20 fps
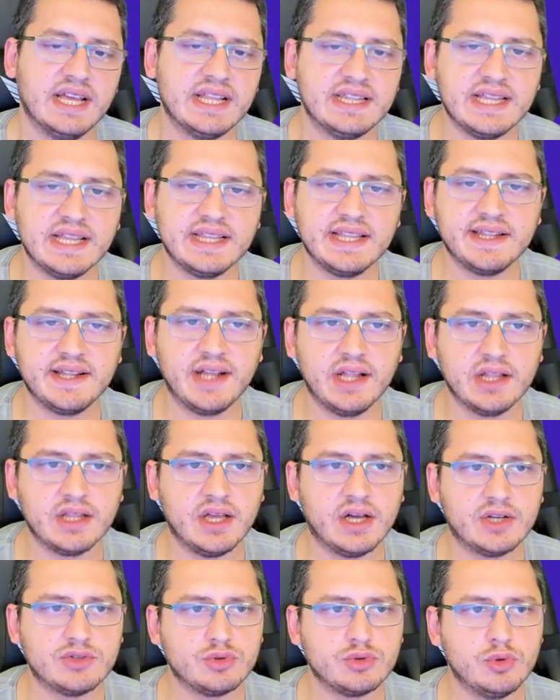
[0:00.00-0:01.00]
Neden halk
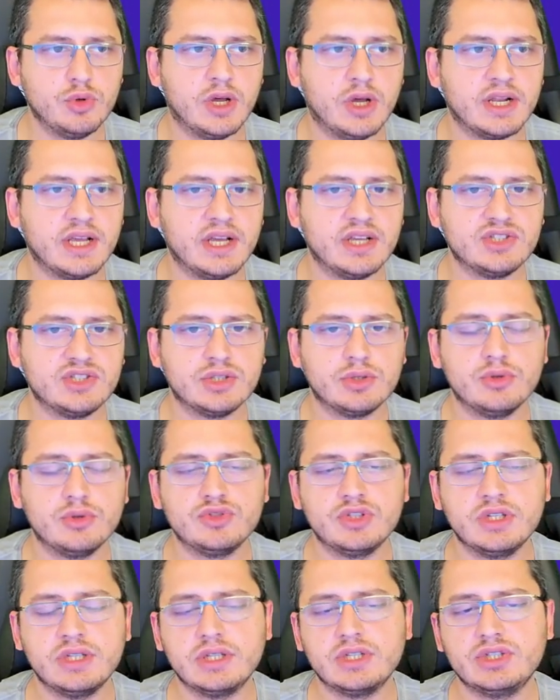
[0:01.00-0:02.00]
arz oluyor arkadaşlar?
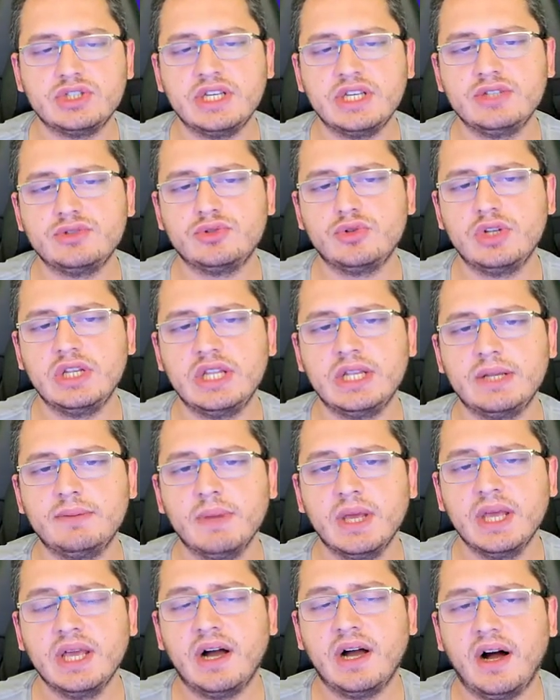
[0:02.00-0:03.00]
Öncelikle şeyi söyleyelim.
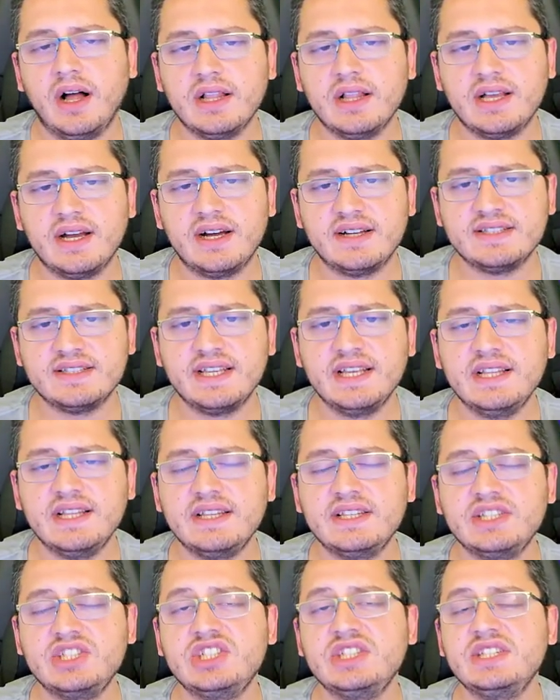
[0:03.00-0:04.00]
Halk arz
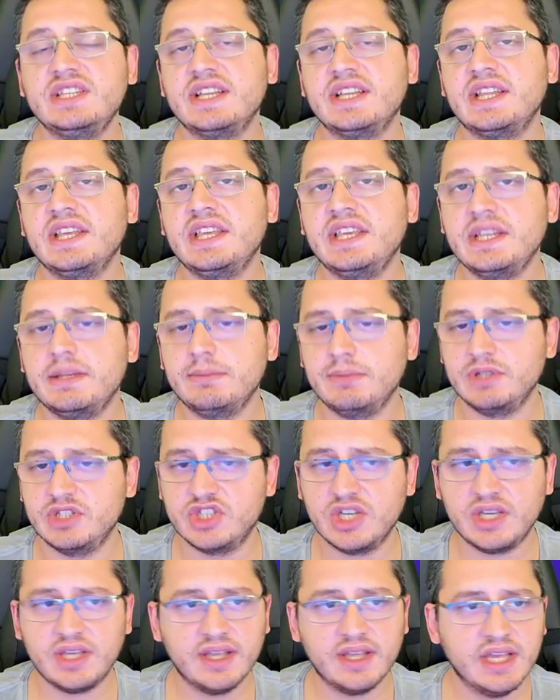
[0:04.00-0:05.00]
geliri şirkete
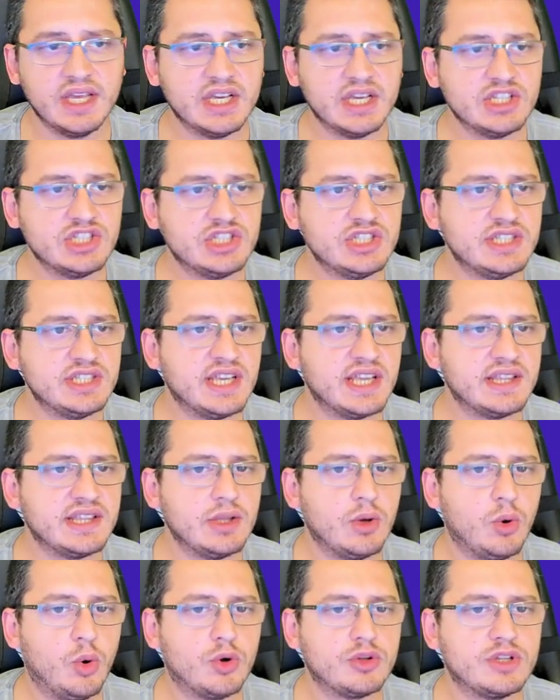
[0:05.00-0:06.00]
girmeyecek.
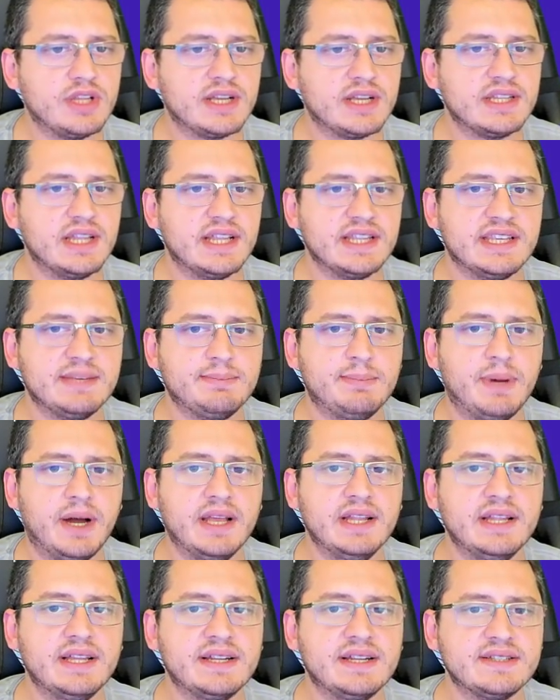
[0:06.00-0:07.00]
Şirkette ortaklar
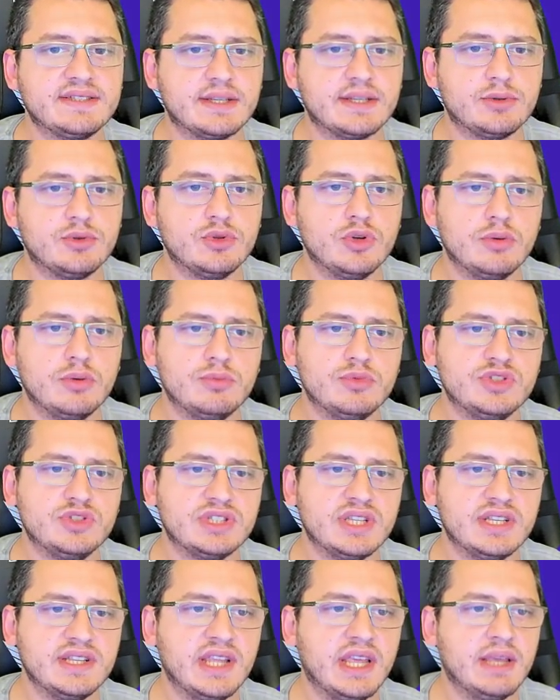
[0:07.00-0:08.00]
paylarını satıyor. Bu
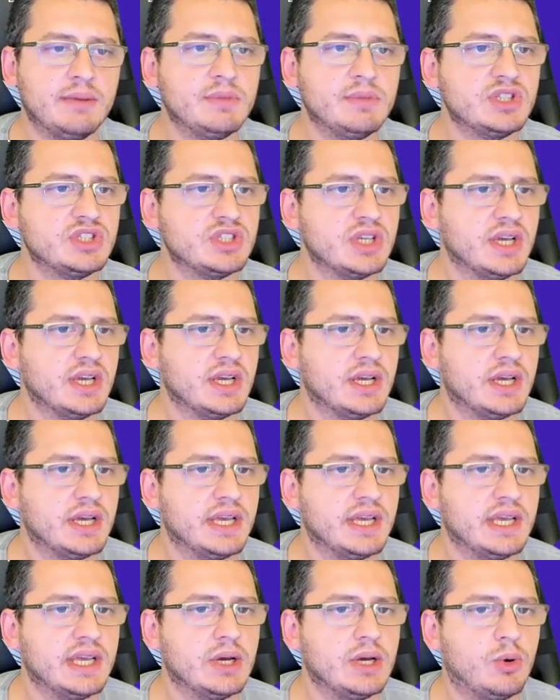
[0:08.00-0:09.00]
işte neymiş?
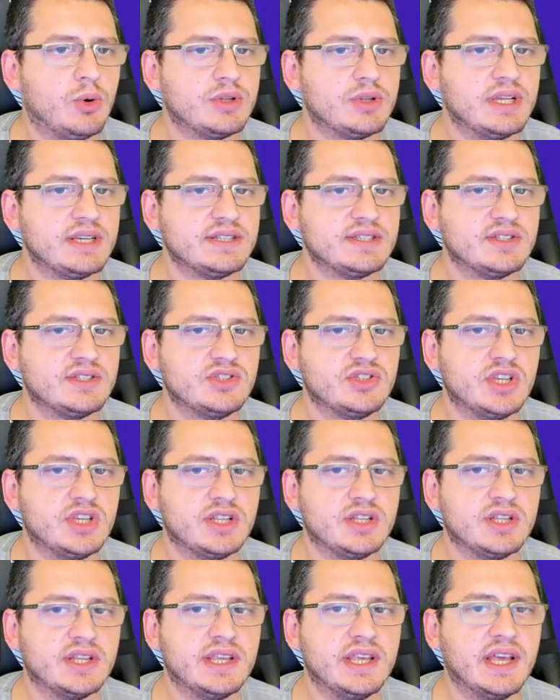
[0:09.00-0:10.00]
E, ortak satış
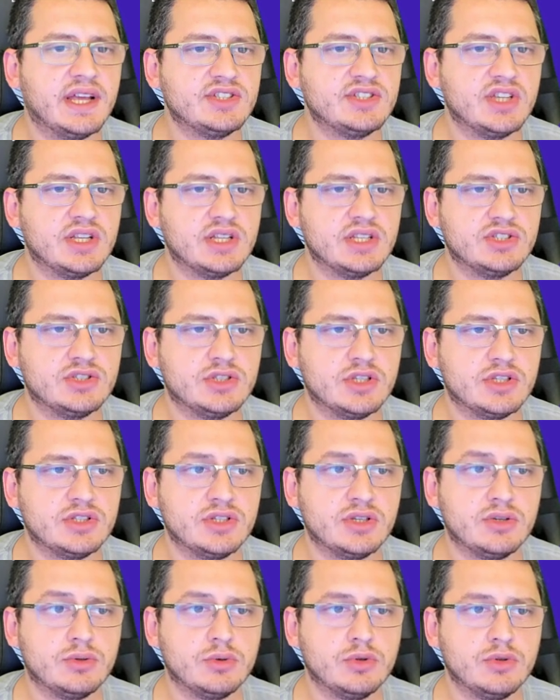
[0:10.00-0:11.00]
şeklinde
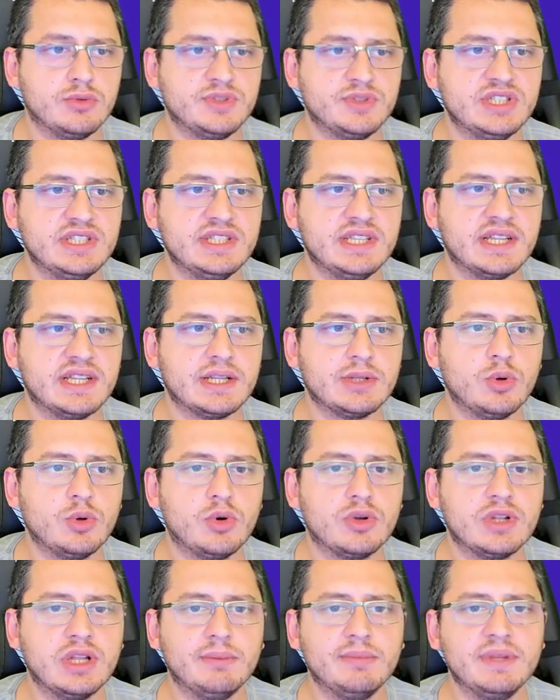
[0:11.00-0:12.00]
gerçekleştirecek olup şirkete
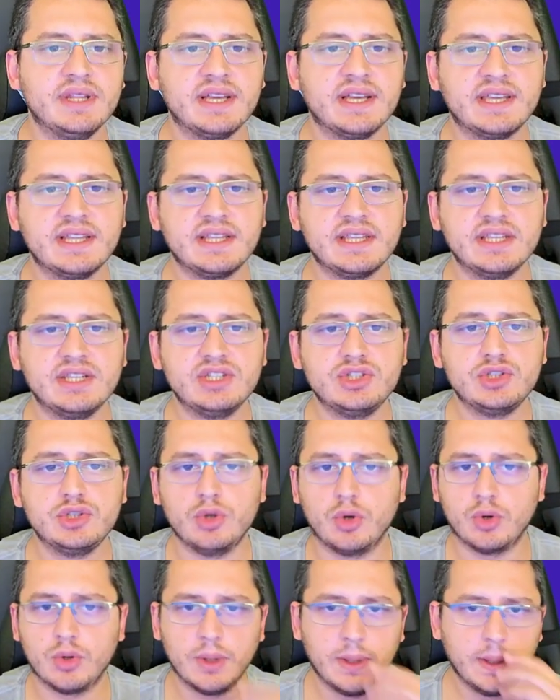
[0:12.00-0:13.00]
doğrudan bir nakit girişi
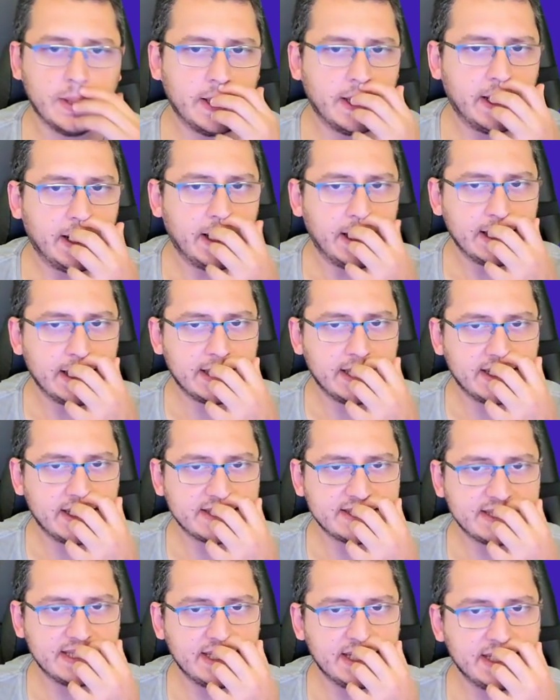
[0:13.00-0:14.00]
yok. Halk
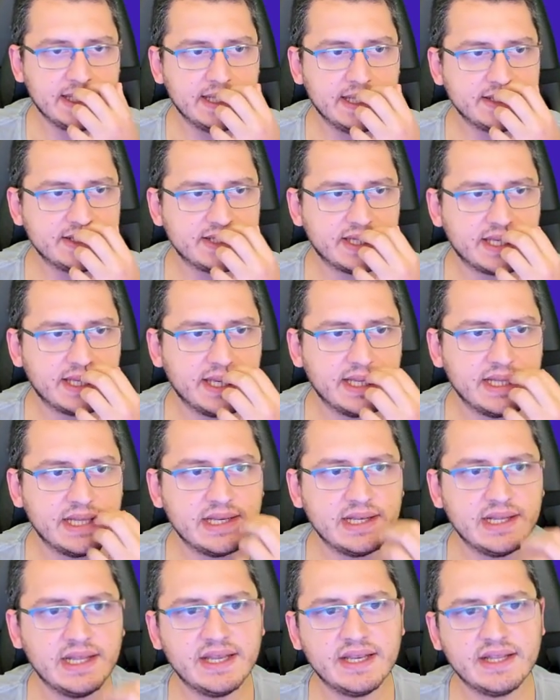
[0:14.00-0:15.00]
arzdan elde edecek
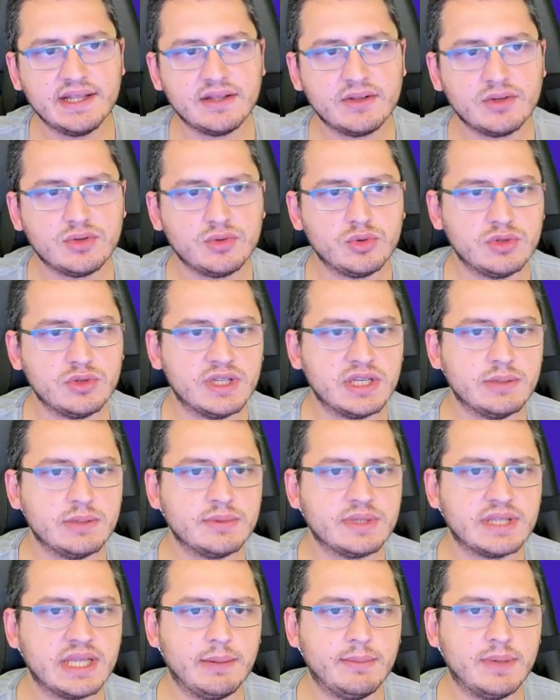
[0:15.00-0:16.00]
gelirlerin
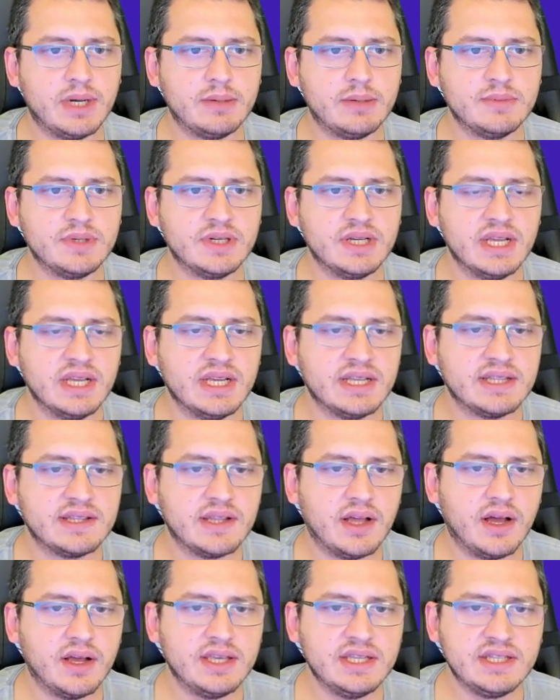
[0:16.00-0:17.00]
kullanımı tamamı
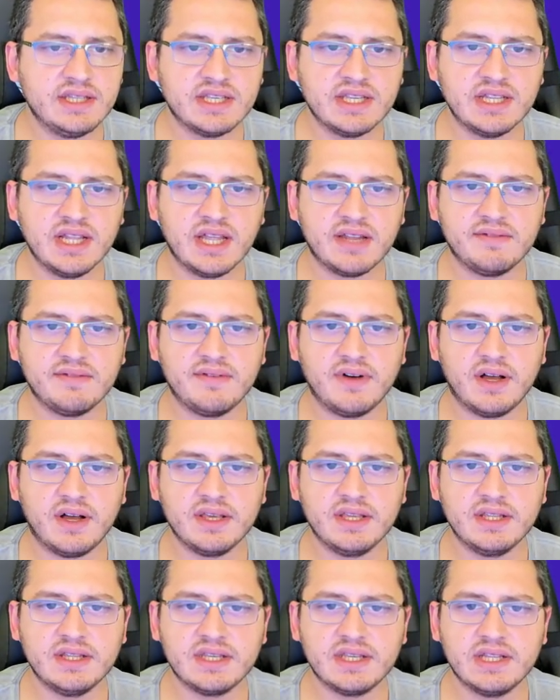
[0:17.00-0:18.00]
nahitkiler,
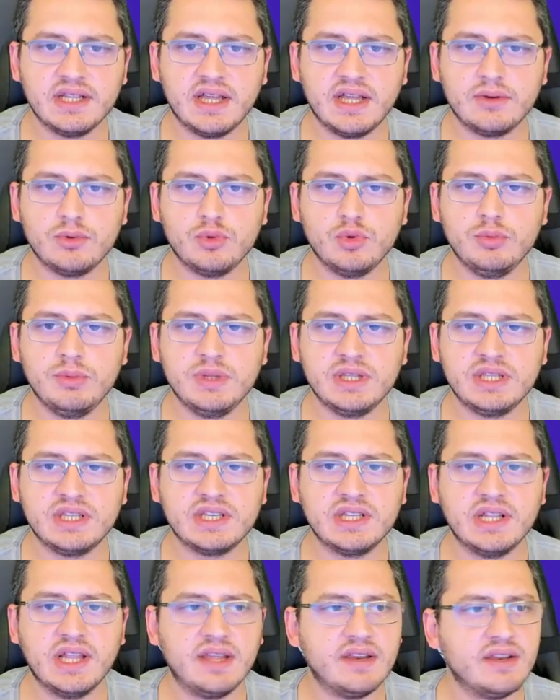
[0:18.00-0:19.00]
vahitkiler,
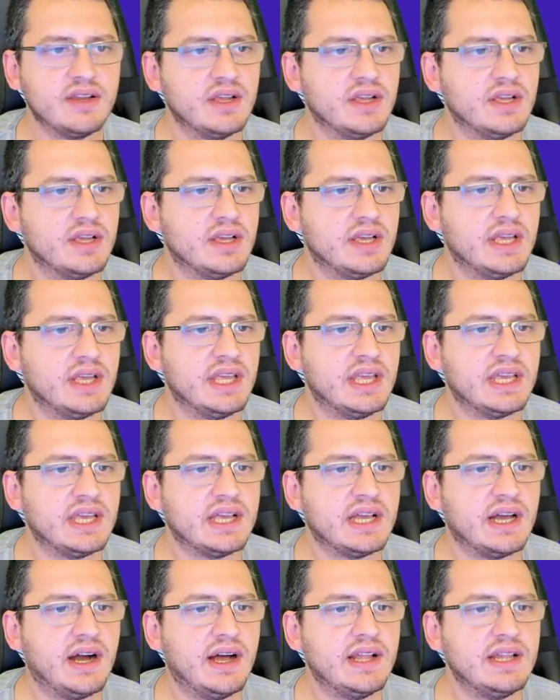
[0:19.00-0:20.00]
ümitkiler,
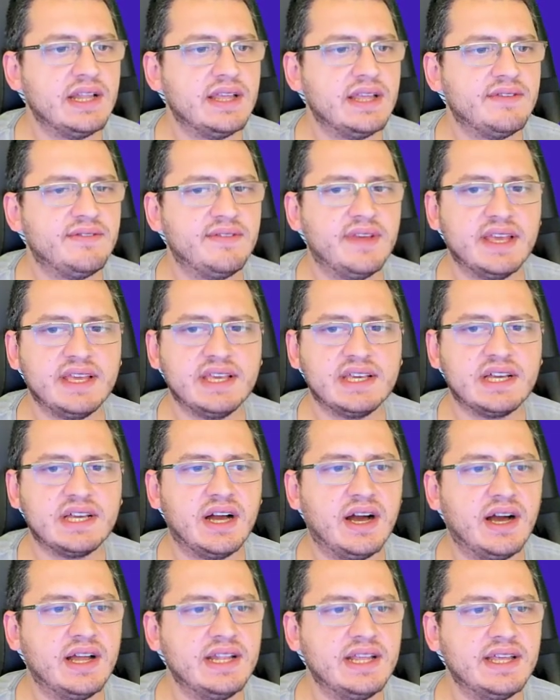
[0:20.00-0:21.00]
e, KLR ve
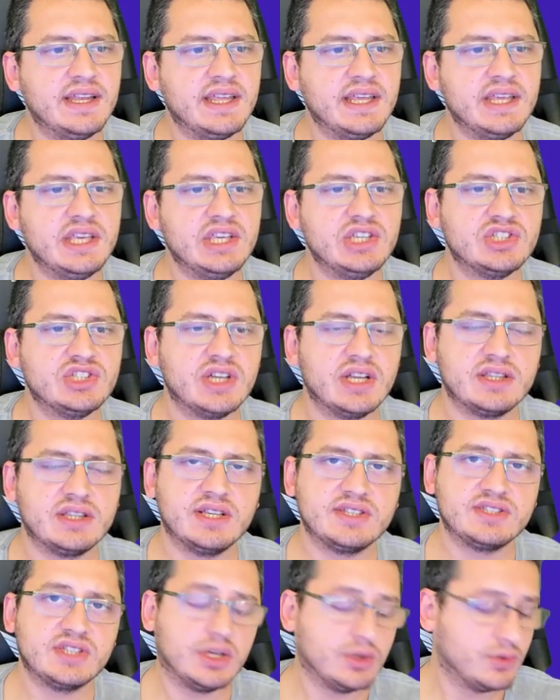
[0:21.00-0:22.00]
KLR inşaat
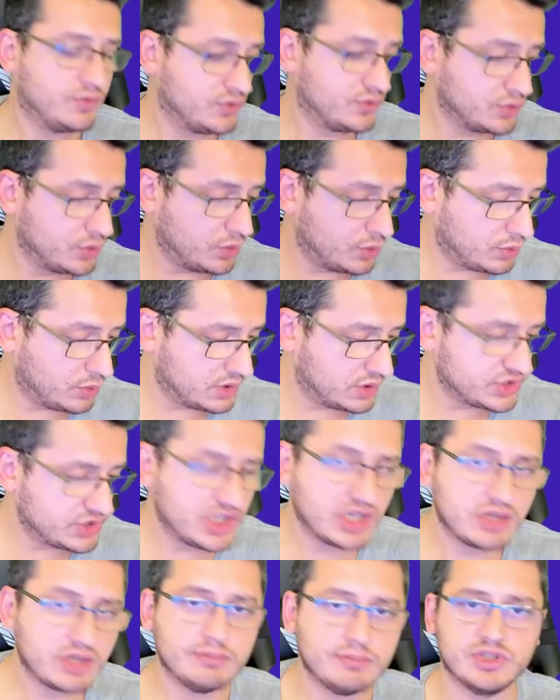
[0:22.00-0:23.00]
tasarrufunda
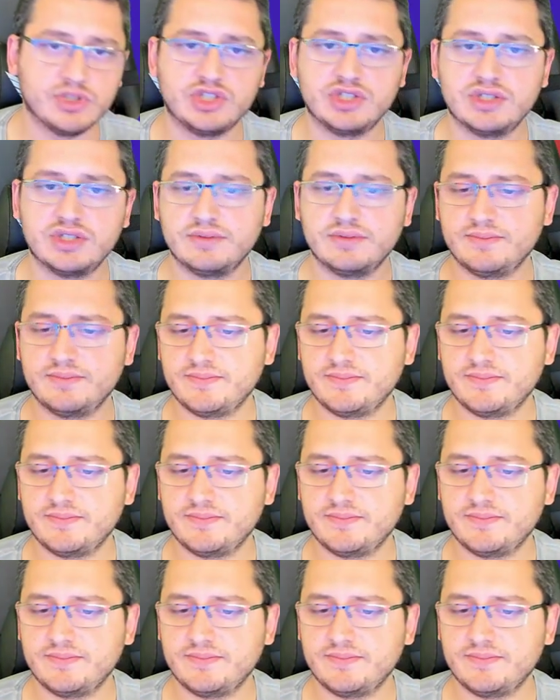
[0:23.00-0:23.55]
olacakmış.